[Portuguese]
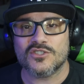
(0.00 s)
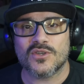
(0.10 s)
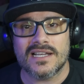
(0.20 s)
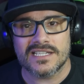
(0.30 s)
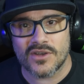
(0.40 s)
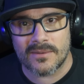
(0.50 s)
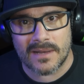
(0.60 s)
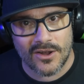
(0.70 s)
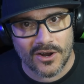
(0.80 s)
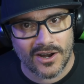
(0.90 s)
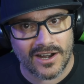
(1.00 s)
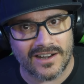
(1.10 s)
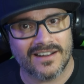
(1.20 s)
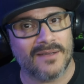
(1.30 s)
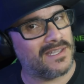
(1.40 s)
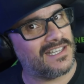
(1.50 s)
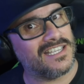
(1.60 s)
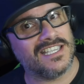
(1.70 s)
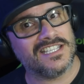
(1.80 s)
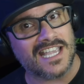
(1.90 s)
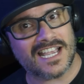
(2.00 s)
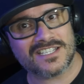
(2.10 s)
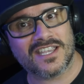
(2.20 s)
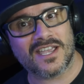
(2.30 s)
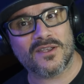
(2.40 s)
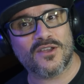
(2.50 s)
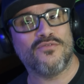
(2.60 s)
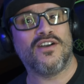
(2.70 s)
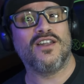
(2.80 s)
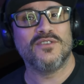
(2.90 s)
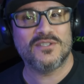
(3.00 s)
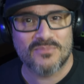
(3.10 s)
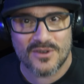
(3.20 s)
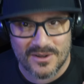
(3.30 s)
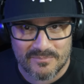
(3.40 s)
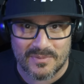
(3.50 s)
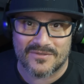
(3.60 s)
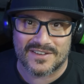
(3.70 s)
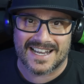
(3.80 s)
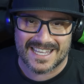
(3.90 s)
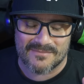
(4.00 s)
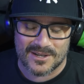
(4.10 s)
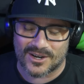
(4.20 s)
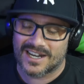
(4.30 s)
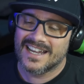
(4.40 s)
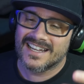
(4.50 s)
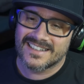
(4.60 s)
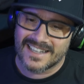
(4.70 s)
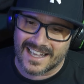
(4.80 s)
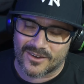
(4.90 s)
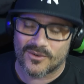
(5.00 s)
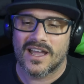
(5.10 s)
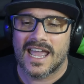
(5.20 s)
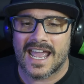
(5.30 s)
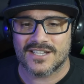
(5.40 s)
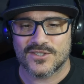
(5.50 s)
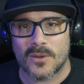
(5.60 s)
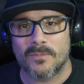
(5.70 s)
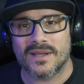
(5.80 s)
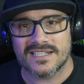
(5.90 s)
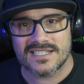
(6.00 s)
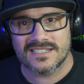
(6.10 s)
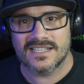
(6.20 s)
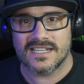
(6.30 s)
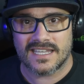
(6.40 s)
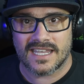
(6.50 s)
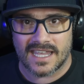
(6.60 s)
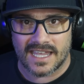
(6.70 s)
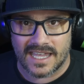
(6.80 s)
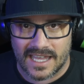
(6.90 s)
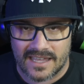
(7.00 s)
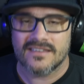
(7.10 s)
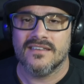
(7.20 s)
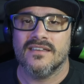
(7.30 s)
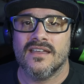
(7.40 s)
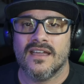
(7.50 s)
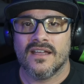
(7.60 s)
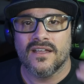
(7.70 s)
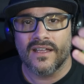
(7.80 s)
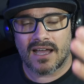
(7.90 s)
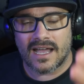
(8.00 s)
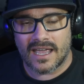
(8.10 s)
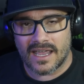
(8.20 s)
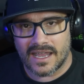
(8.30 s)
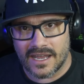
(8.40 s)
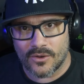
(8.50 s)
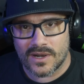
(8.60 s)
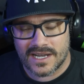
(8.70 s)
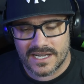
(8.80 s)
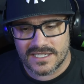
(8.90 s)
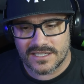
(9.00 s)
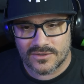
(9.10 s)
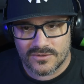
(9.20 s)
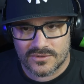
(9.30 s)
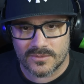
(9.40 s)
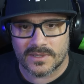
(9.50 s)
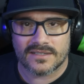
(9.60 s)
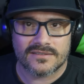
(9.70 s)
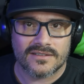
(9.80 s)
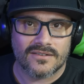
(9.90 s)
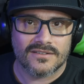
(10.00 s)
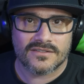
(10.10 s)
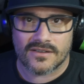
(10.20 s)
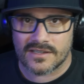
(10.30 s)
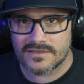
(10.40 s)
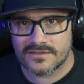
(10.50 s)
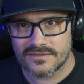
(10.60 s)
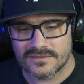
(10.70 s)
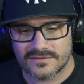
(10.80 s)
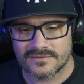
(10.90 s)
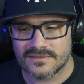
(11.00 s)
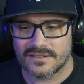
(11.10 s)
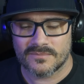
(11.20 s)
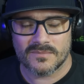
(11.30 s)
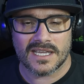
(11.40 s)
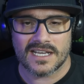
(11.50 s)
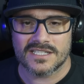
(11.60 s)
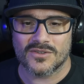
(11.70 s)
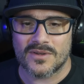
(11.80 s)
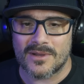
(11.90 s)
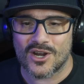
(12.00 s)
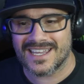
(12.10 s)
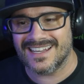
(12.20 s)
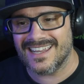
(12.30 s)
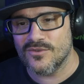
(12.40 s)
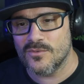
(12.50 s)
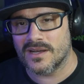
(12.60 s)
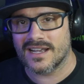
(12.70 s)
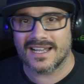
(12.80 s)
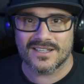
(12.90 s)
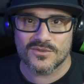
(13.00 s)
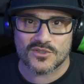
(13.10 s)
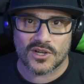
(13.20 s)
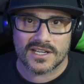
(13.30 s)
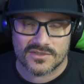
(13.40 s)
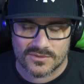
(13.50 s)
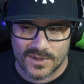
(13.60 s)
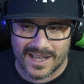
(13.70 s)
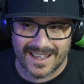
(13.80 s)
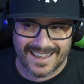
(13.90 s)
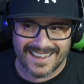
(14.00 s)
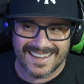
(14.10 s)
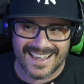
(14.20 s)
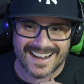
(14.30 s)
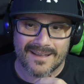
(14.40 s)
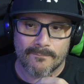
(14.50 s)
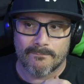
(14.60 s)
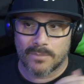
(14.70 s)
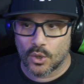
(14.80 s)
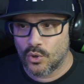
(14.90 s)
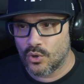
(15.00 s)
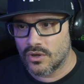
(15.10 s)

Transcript: a sua religião é melhor. Ah, porque tem gente que acha que eu, é, que eu falo isso para falar que é melhor. Não, é só para dizer que eu acredito no sobrenatural. Só isso. Minha religião não é melhor que nenhuma. Cada um escolhe a sua e acabou.